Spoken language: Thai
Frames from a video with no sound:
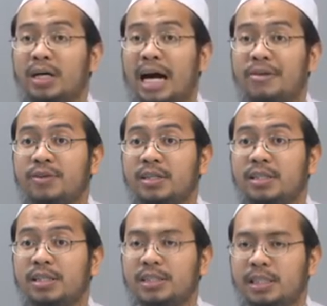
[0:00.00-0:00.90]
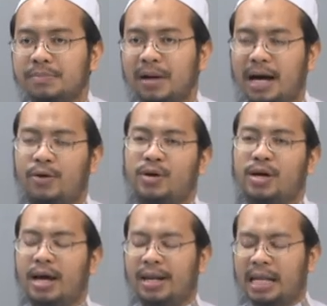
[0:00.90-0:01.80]
คือการฟื้นคืนชีพอ้าว
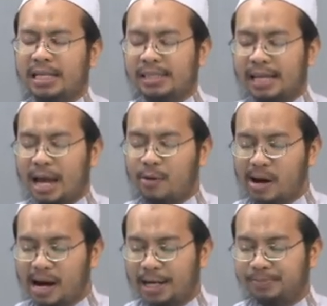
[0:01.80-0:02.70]
นั่นแสดงว่า